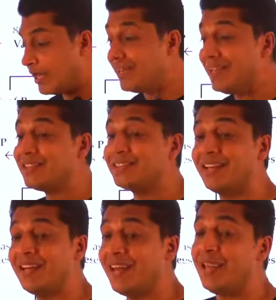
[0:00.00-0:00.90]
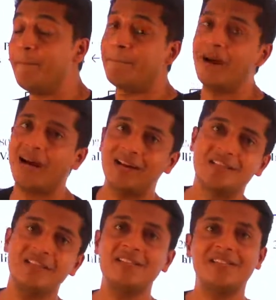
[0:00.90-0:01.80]
इतने
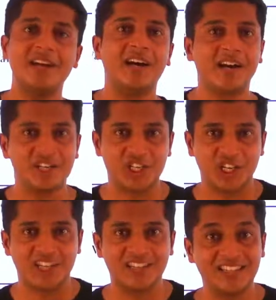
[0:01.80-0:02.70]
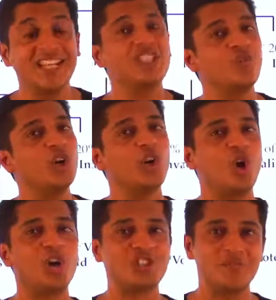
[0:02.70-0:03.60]
मार्जिन से हार जाना दैट्स व्हाट
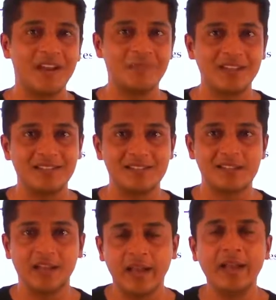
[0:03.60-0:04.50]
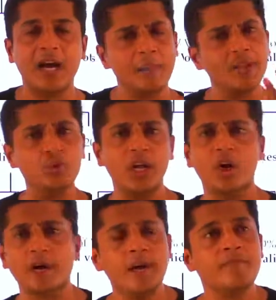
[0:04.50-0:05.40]
लॉस्ट बाय मींस है ना आपने सुना होगा